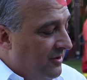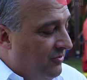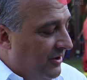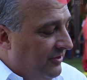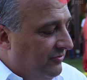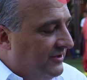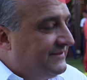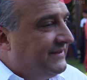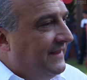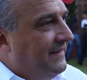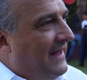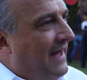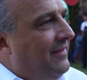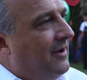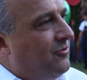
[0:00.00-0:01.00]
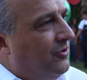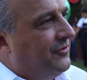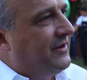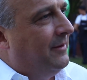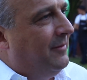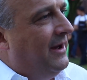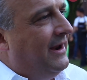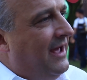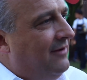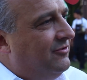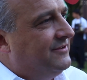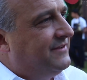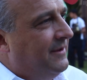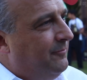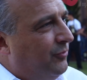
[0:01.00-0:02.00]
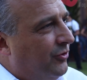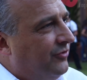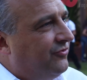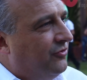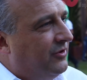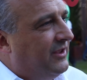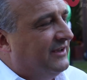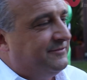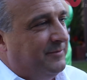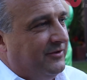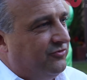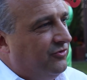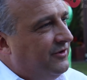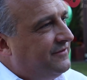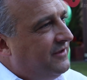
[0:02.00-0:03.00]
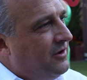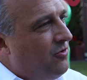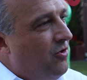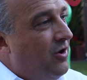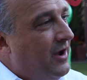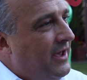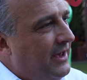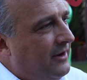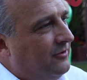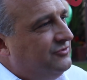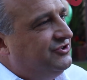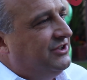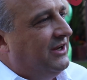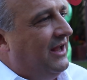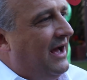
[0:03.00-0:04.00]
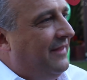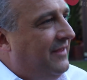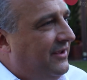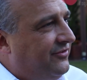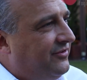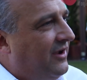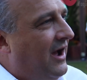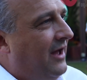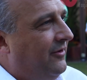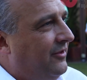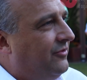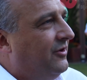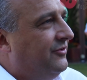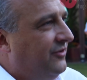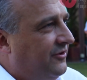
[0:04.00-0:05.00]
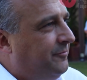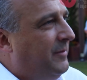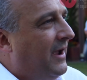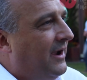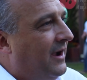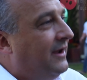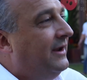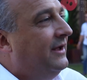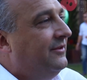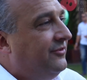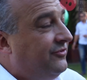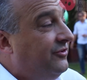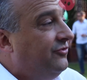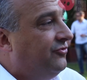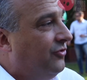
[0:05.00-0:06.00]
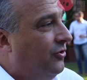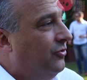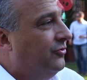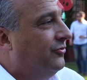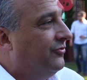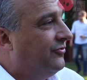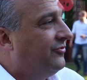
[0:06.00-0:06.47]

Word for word: quando você nada contra a maré, você busca o que as pessoas que correram de lá deixaram. Então a gente pega grandes tesouros.